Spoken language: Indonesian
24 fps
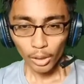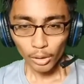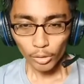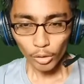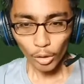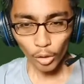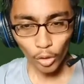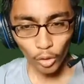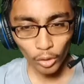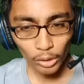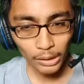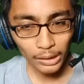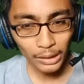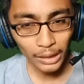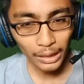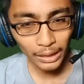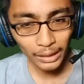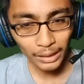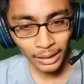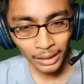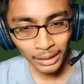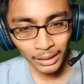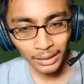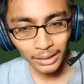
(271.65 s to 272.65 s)
Tolong
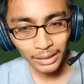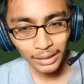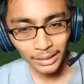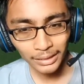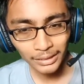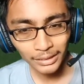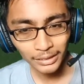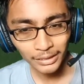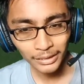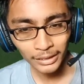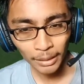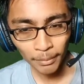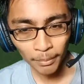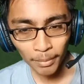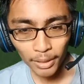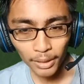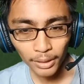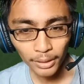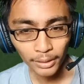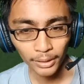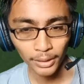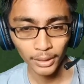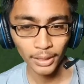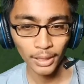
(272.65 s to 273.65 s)
dengarkan dengan
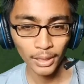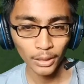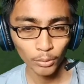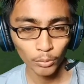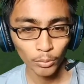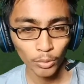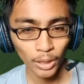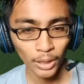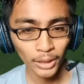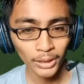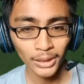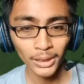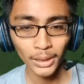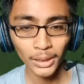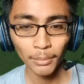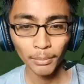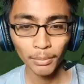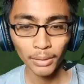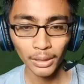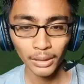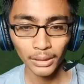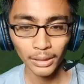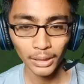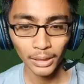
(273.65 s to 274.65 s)
sesama, karena aku hanya
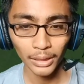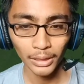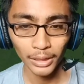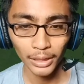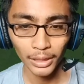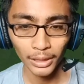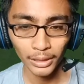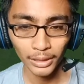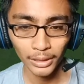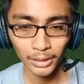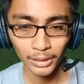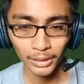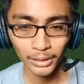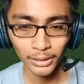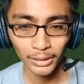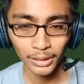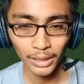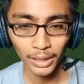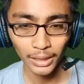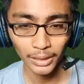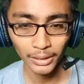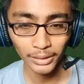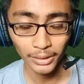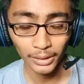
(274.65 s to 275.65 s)
mengatakan hal ini
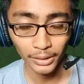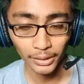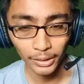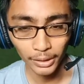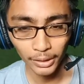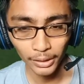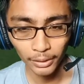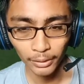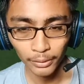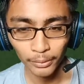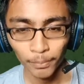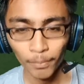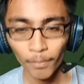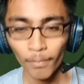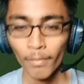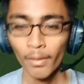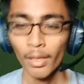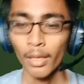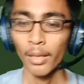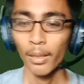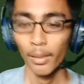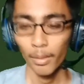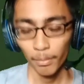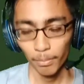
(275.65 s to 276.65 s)
sekali saja.
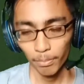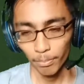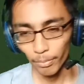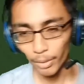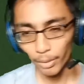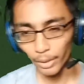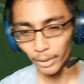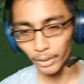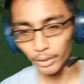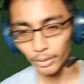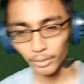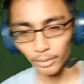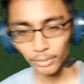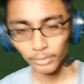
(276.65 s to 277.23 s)
Baik.